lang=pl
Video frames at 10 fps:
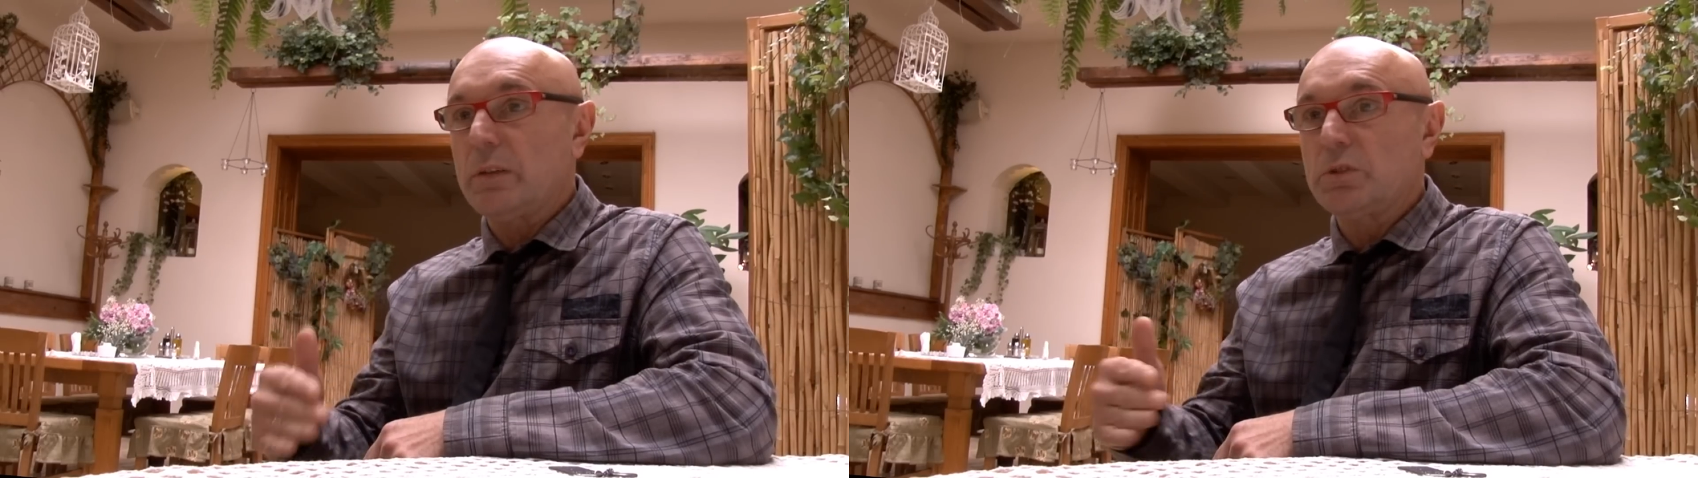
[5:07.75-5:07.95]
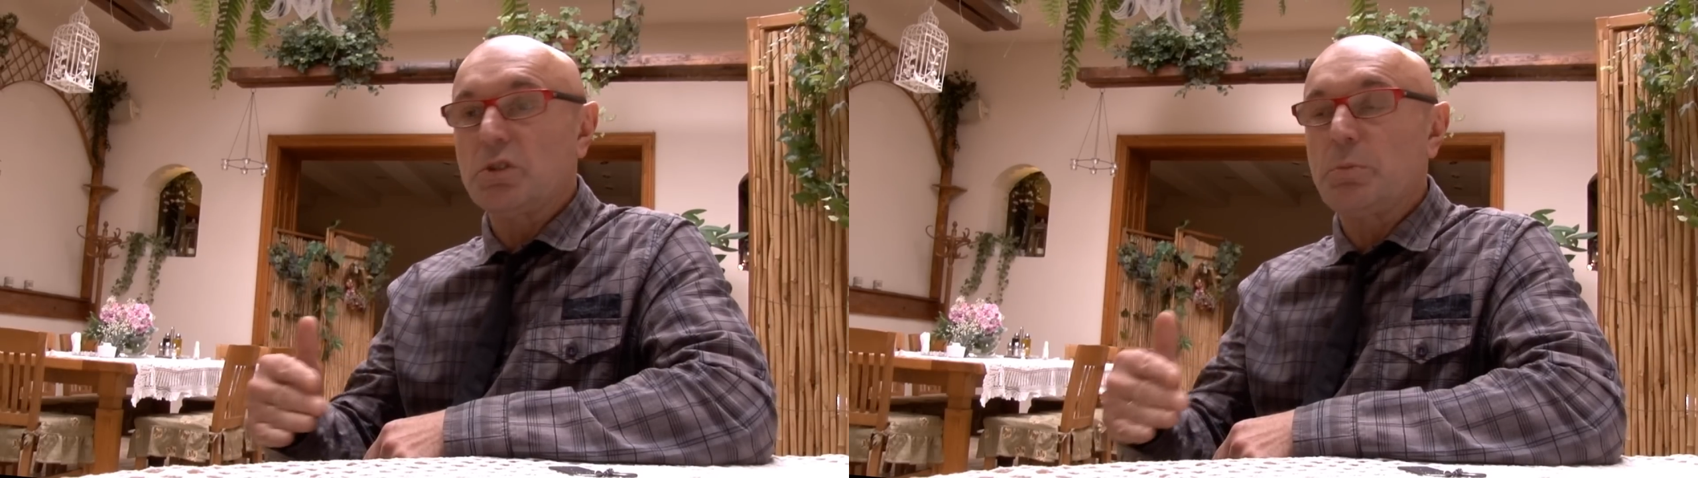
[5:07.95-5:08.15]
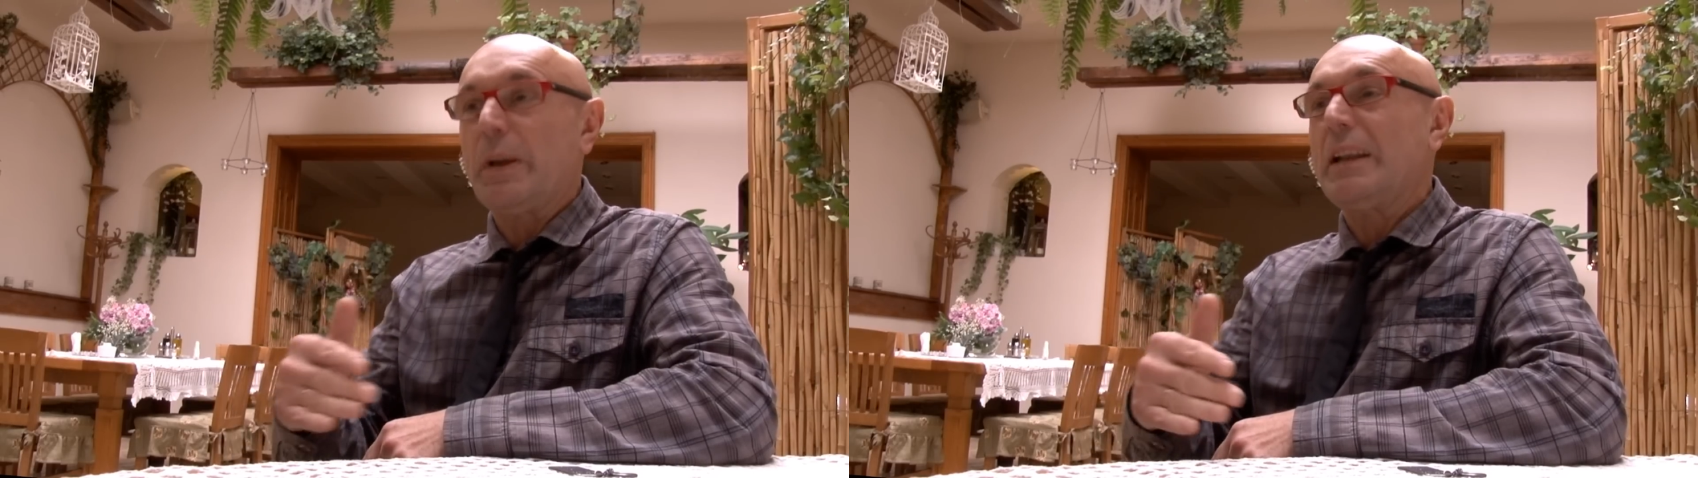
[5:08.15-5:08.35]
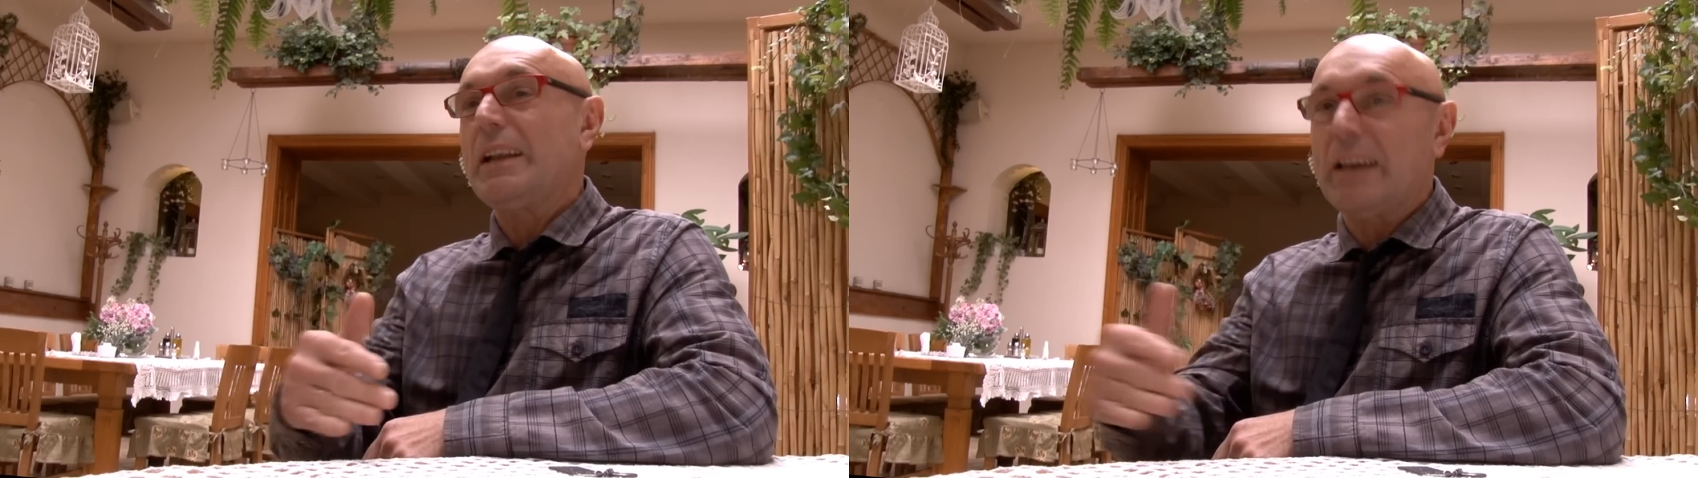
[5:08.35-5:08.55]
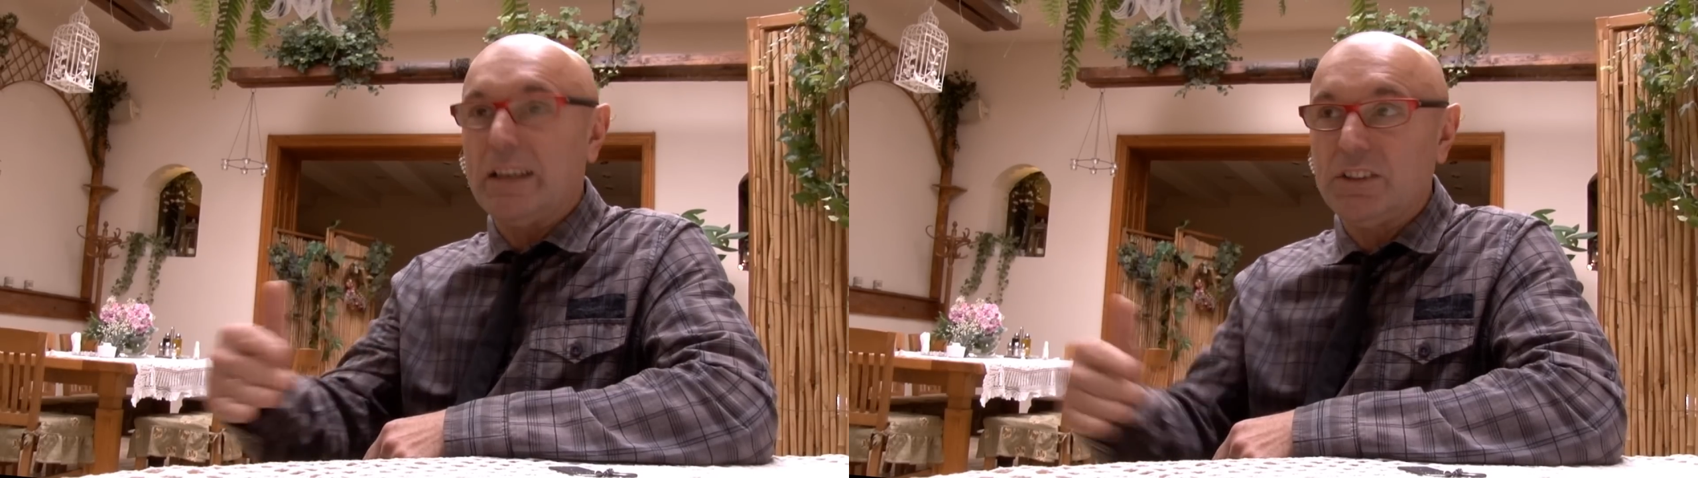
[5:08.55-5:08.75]
albo coś
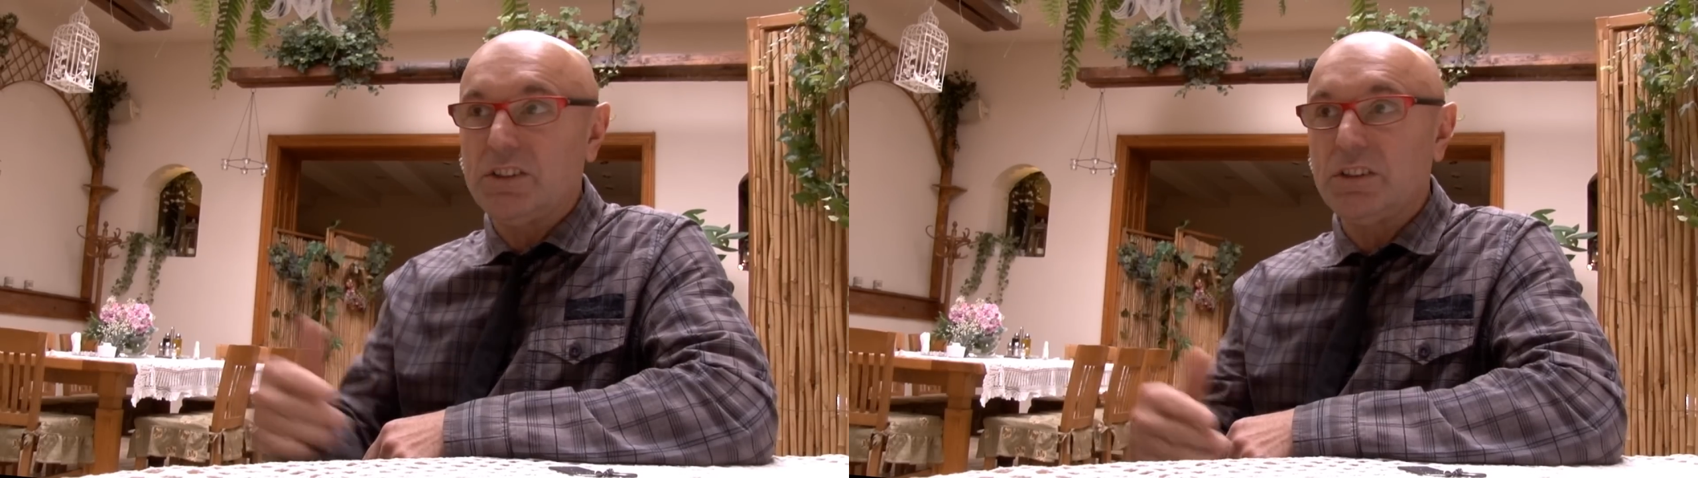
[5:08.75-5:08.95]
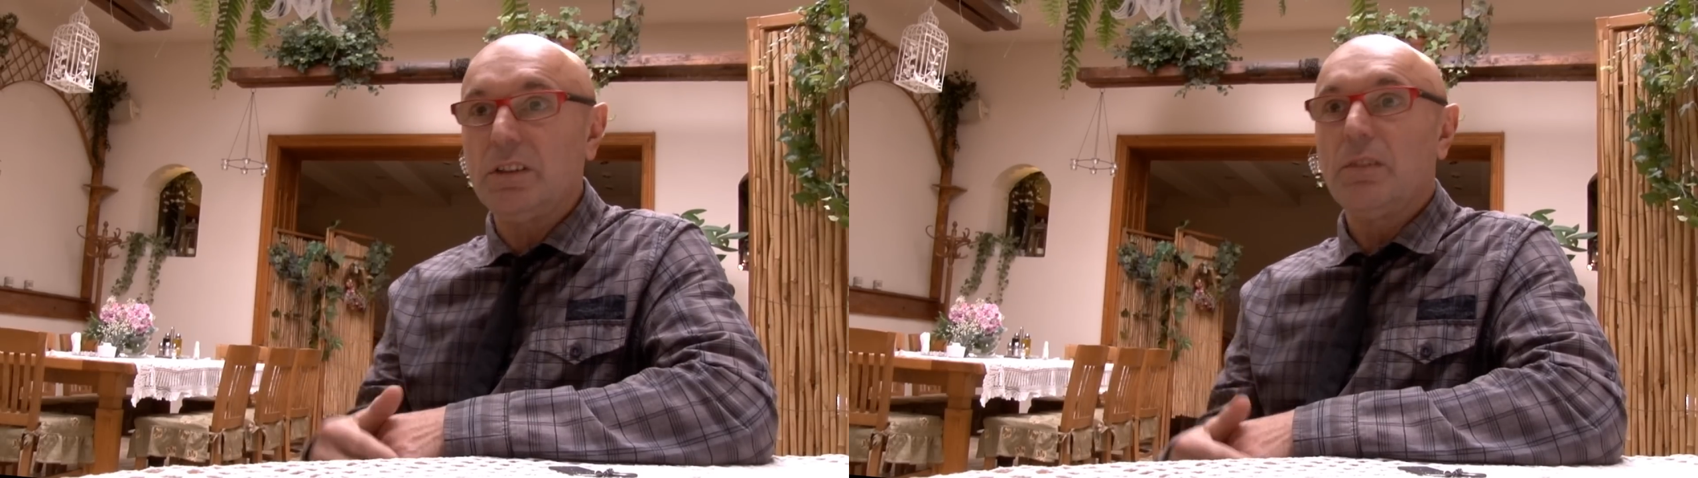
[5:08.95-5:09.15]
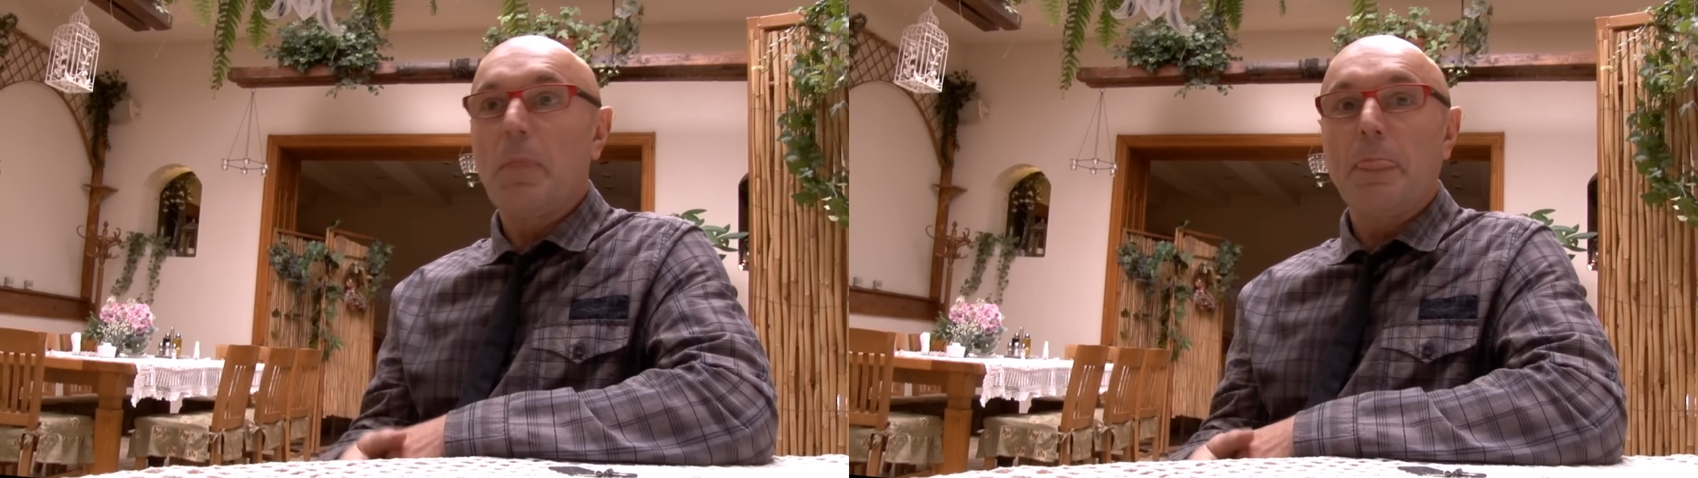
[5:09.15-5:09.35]
prelegenci,